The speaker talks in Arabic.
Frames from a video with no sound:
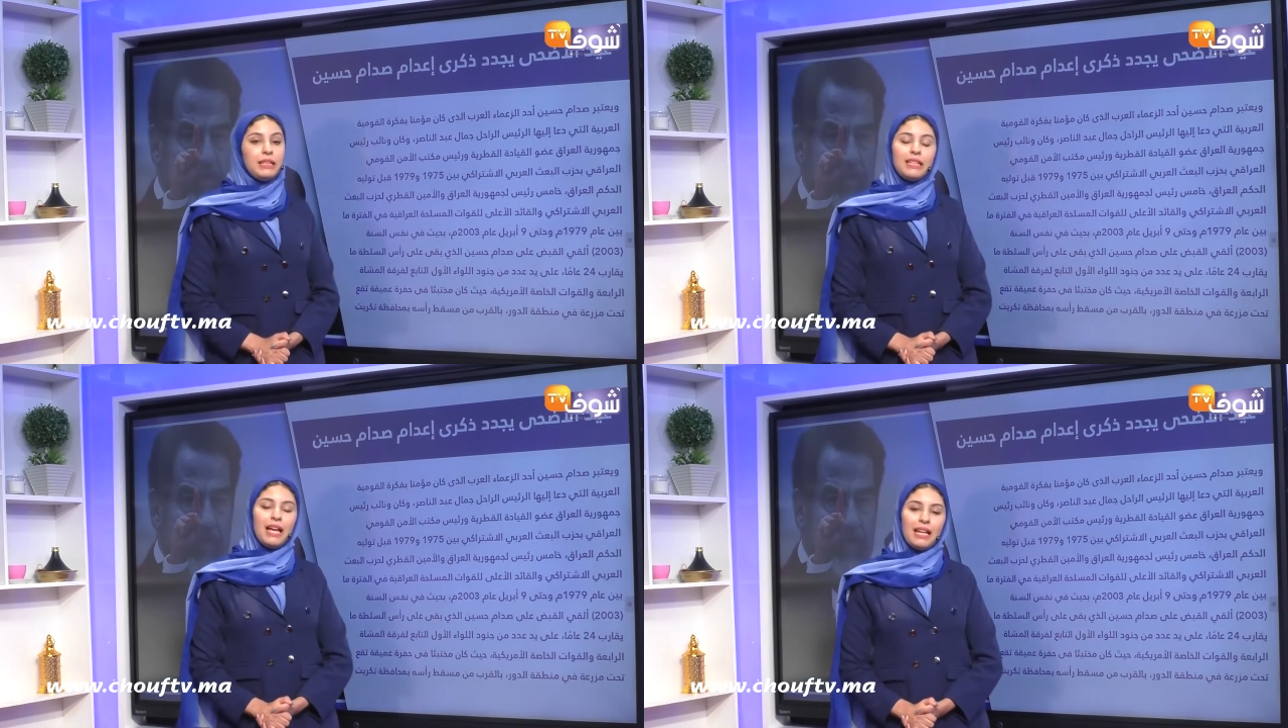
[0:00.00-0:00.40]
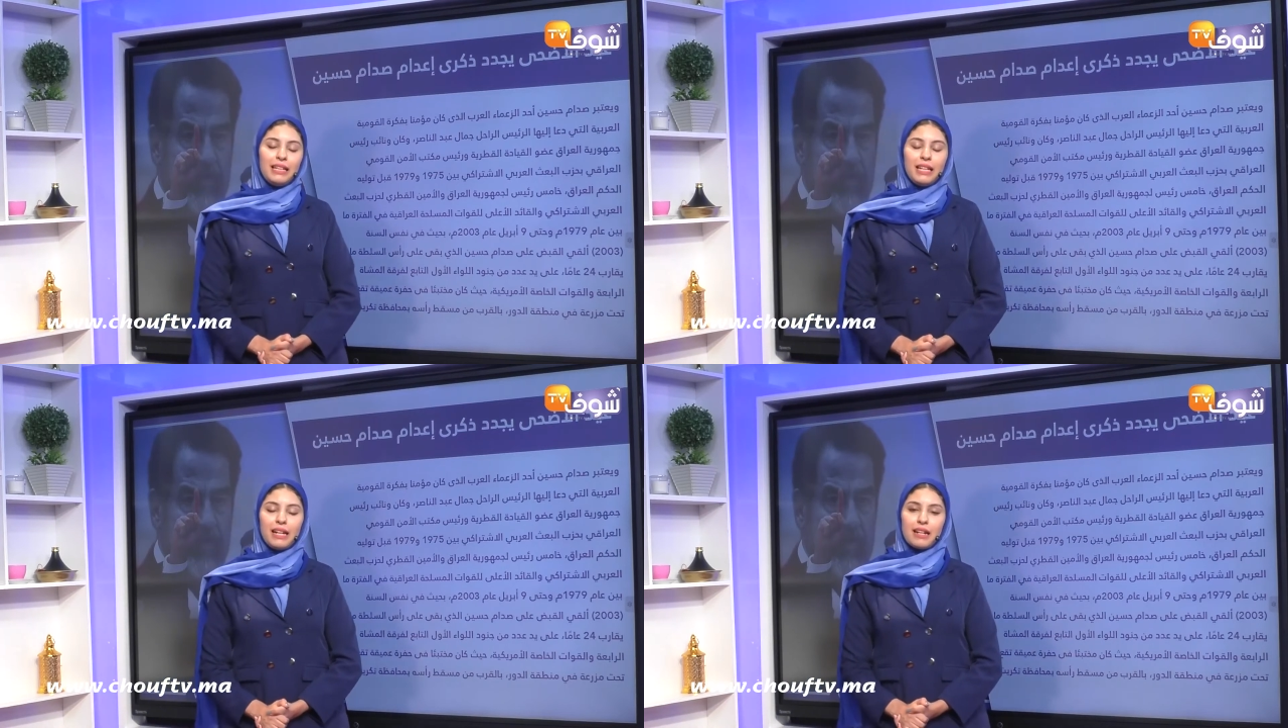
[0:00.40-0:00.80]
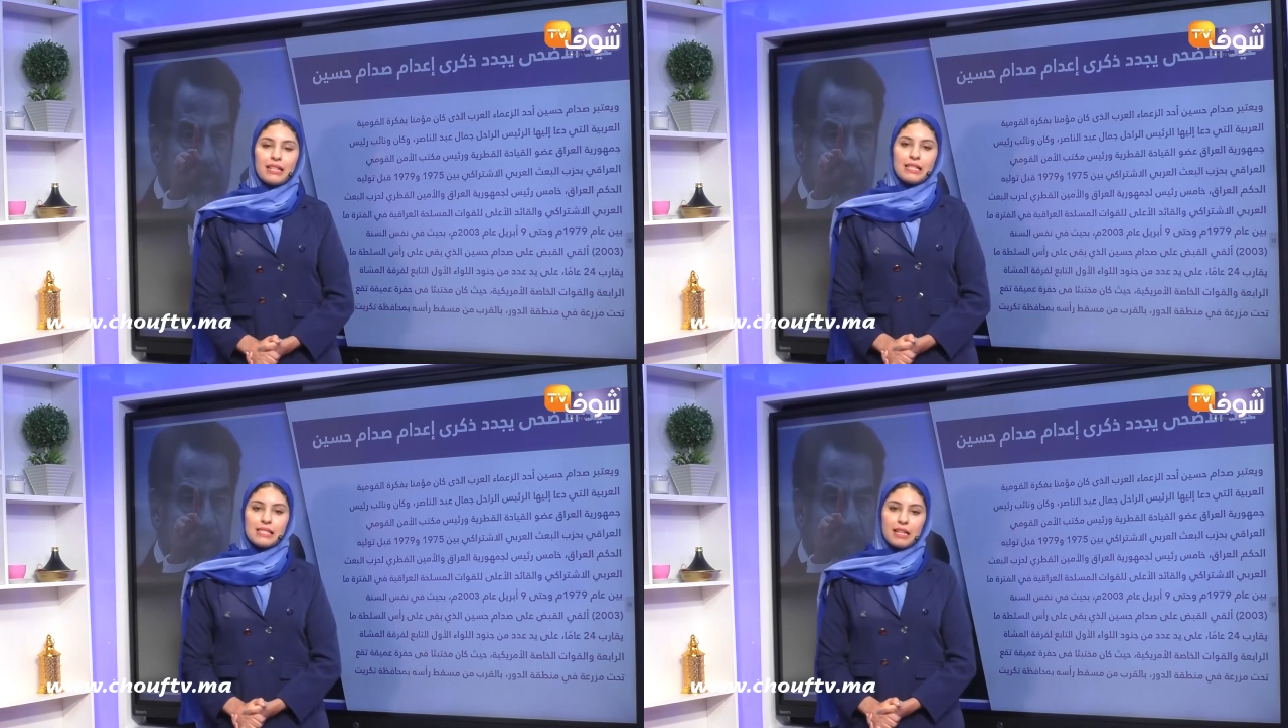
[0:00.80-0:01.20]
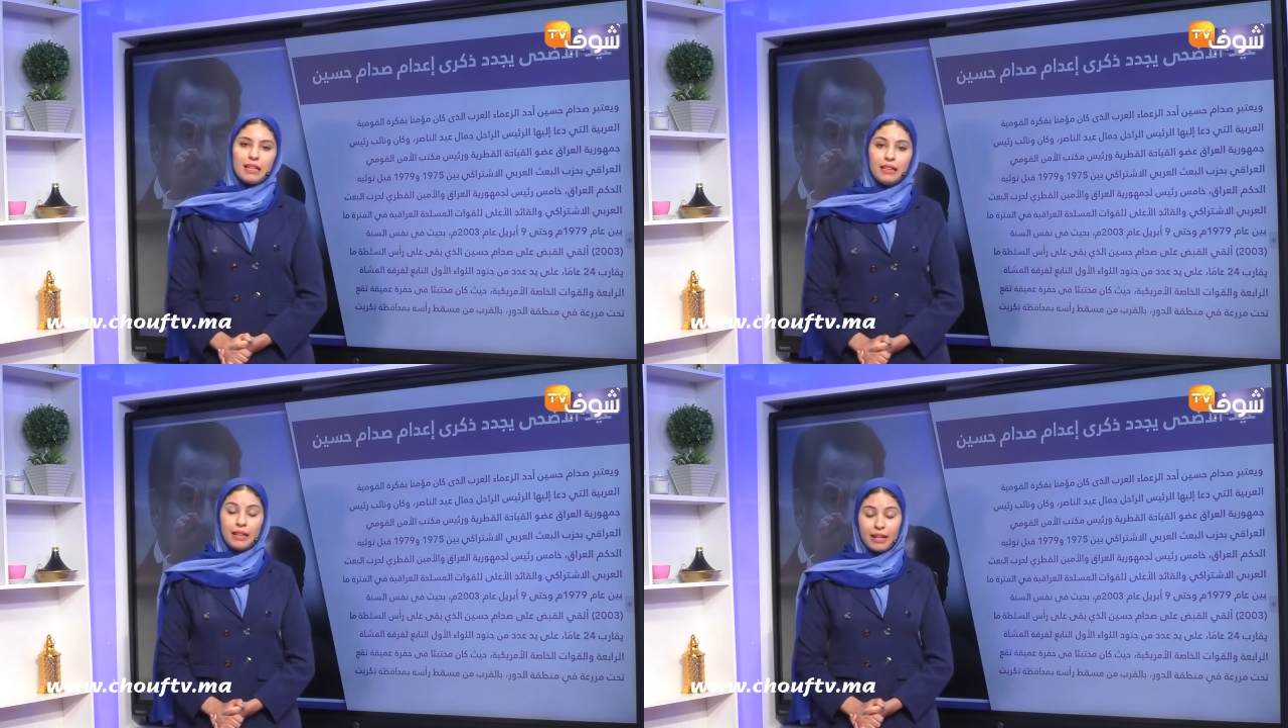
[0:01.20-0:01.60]
اللي دعا إليها الرئيس
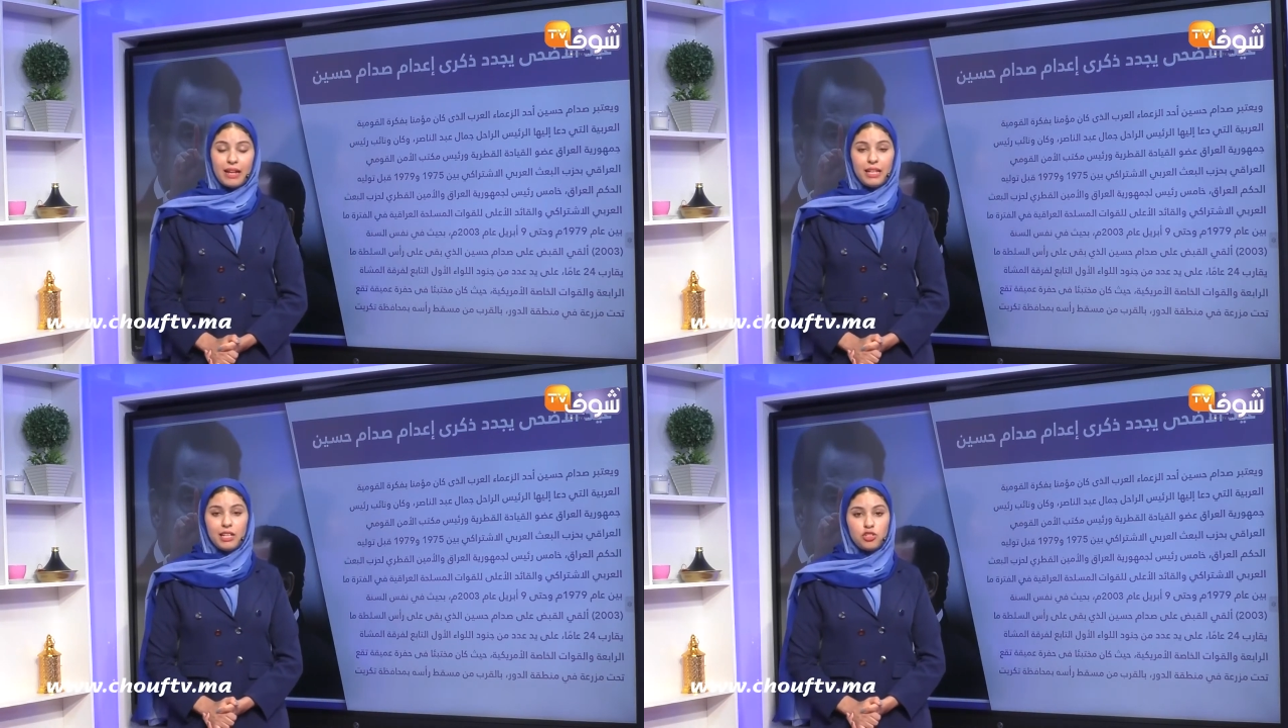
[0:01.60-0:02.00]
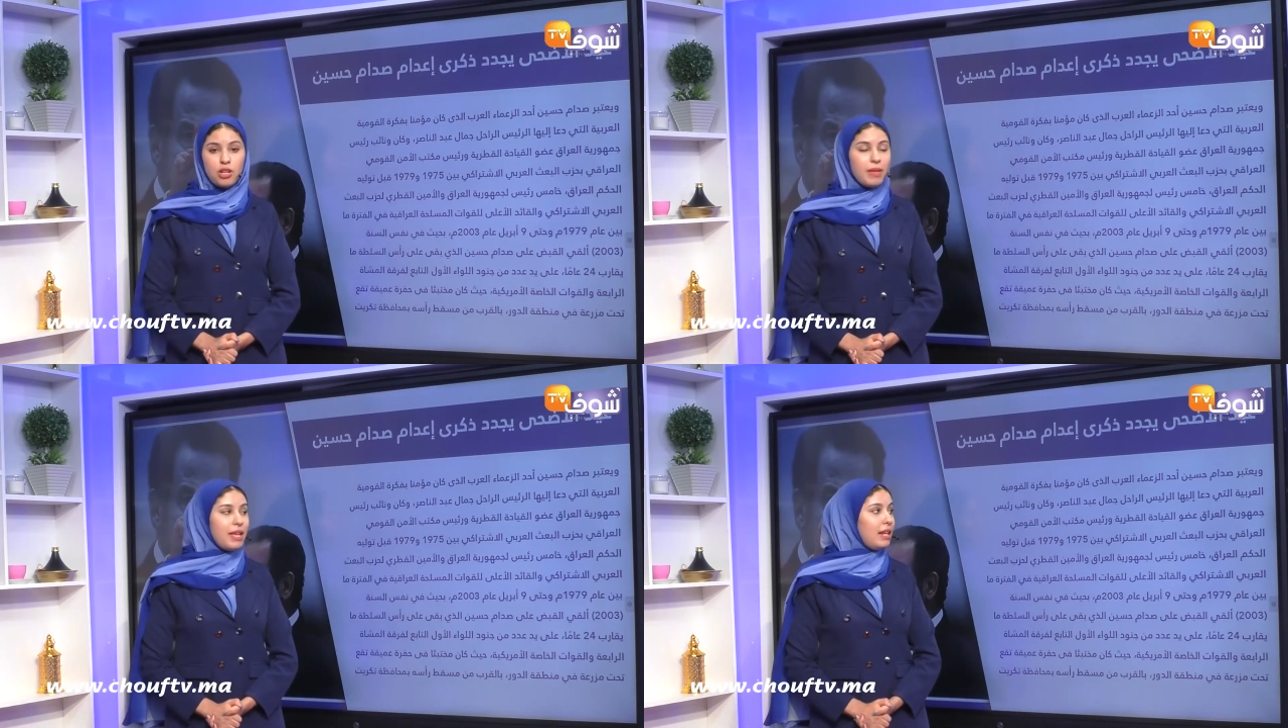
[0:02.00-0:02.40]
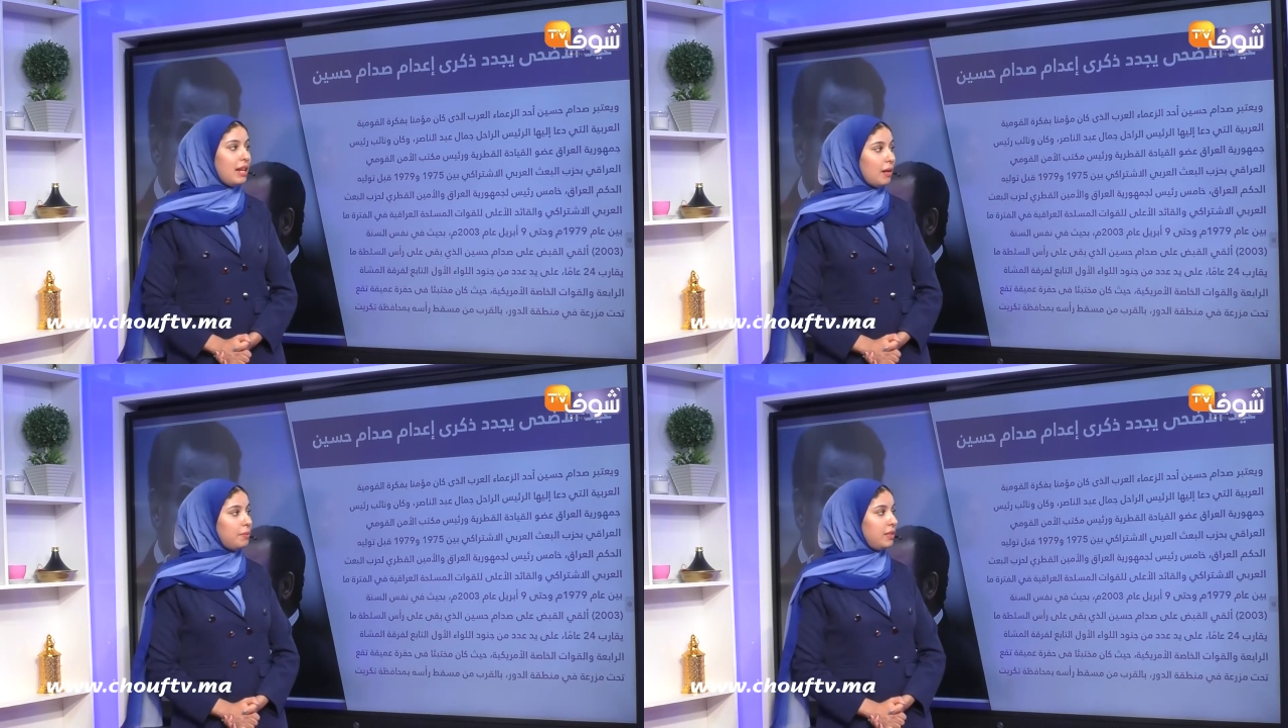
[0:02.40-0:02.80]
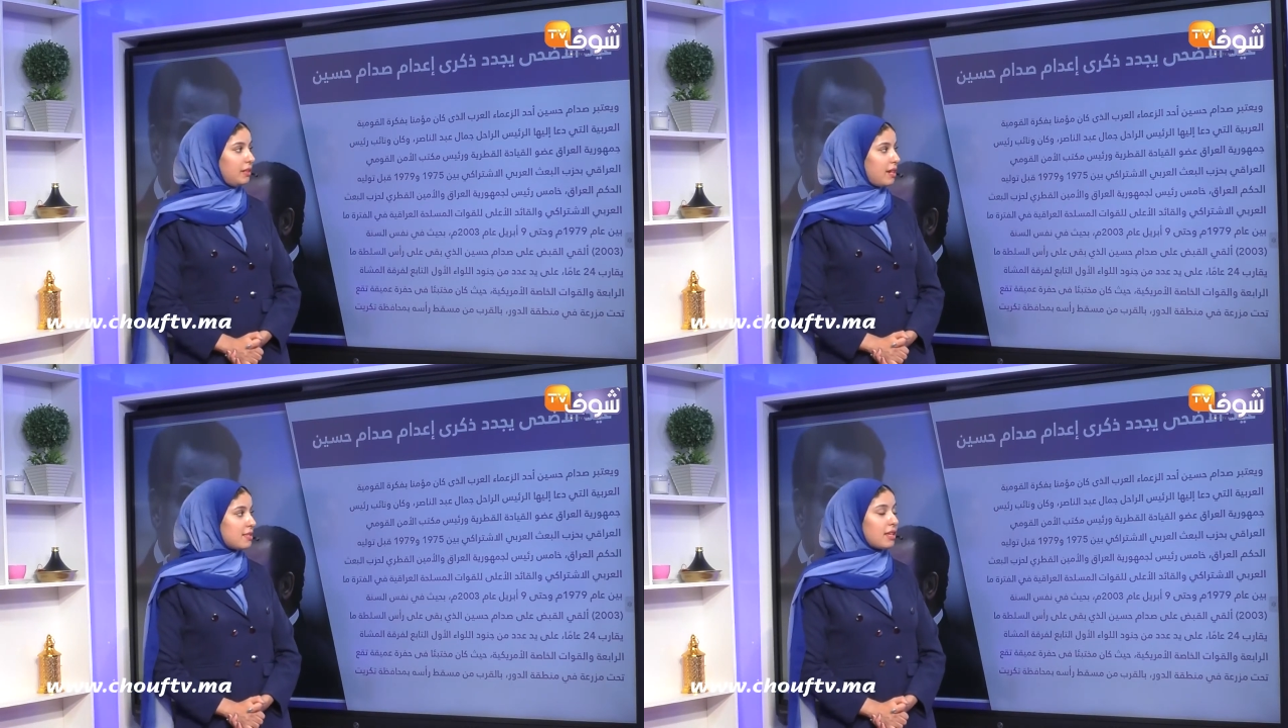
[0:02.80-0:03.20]
الراحل جمال عبد
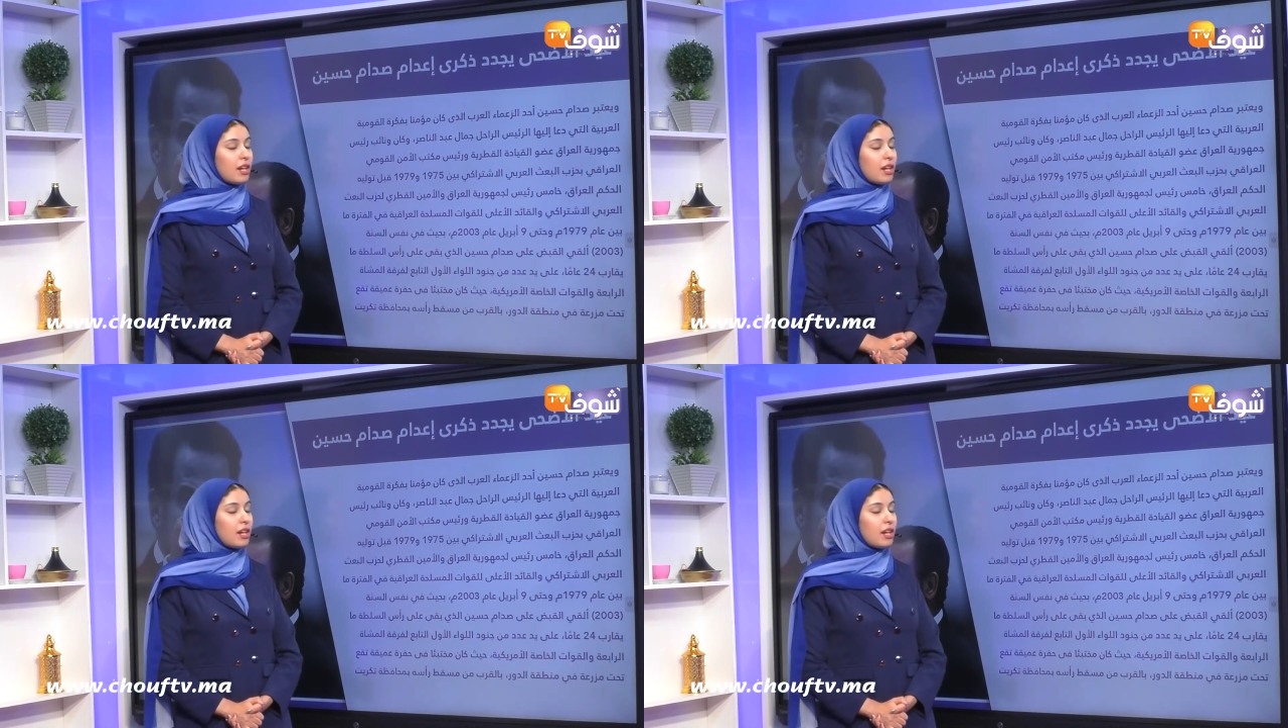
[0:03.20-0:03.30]
الناصر